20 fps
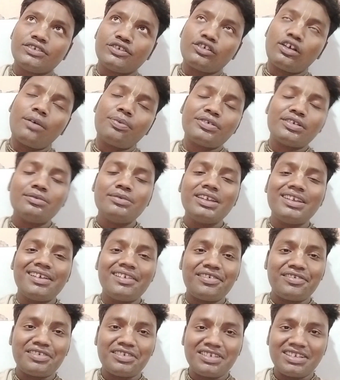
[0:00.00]
সবসময়
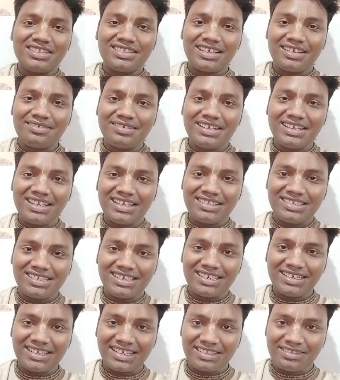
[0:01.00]
কৃষ্ণ চিন্তায় উনি কী
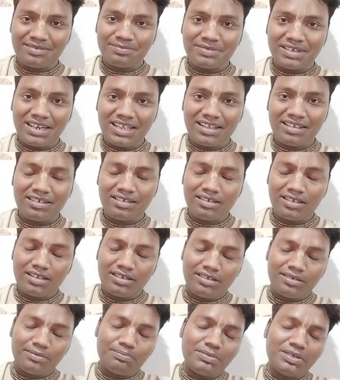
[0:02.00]
ছিলেন একদম মানে
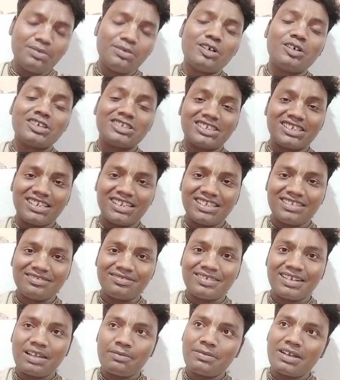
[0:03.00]
বিভোর ছিলেন
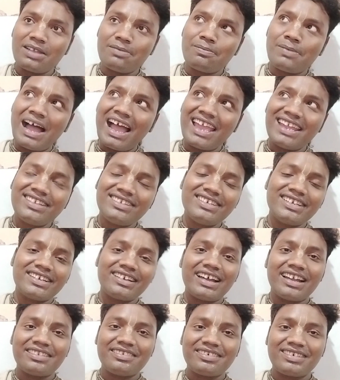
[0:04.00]
ওনার মানে বাহ্যিক
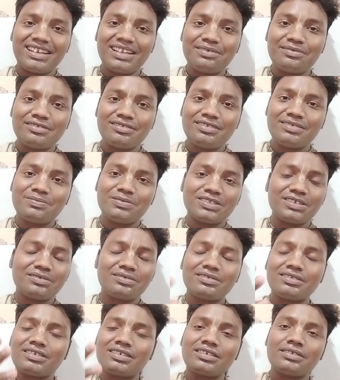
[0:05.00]
কার্যকলাপগুলোর প্রতি
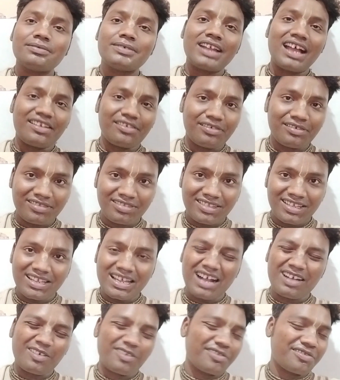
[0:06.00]
কোনো রকমের আসক্তি
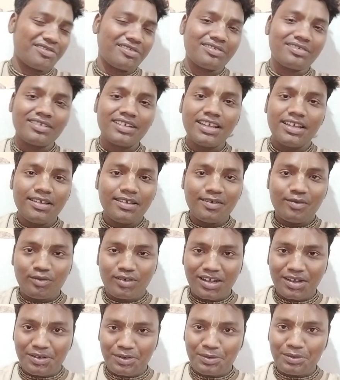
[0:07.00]
আকর্ষণ
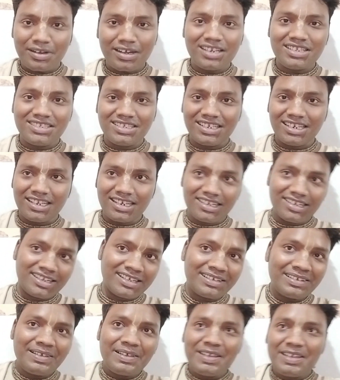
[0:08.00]
ওনার টোটালি ছিলেন
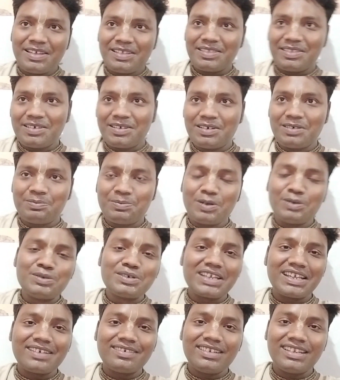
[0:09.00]
না তো প্রভু
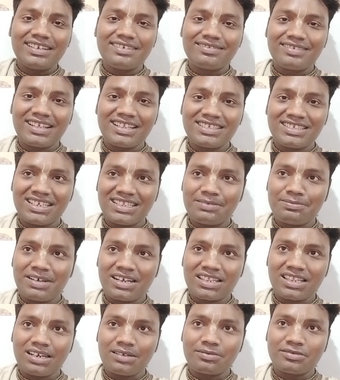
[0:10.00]
কী করলেন ওনাদের সাথে
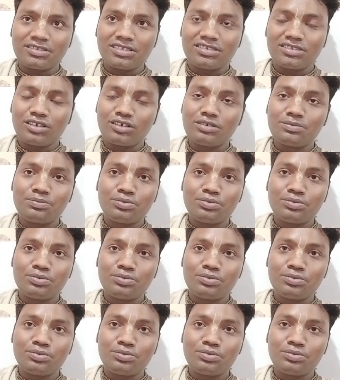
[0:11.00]
বার্তালাপ করতেন তখন